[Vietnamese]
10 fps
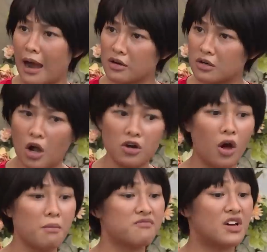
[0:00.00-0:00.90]
đã bắt được nó
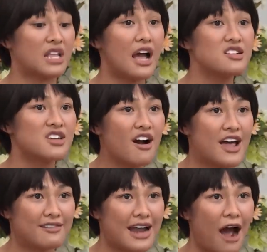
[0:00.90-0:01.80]
rồi, mình phải thấy trời
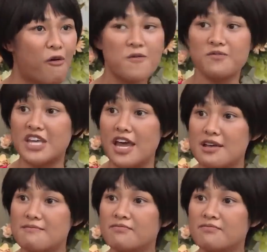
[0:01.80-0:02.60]
hành đạo. Chị,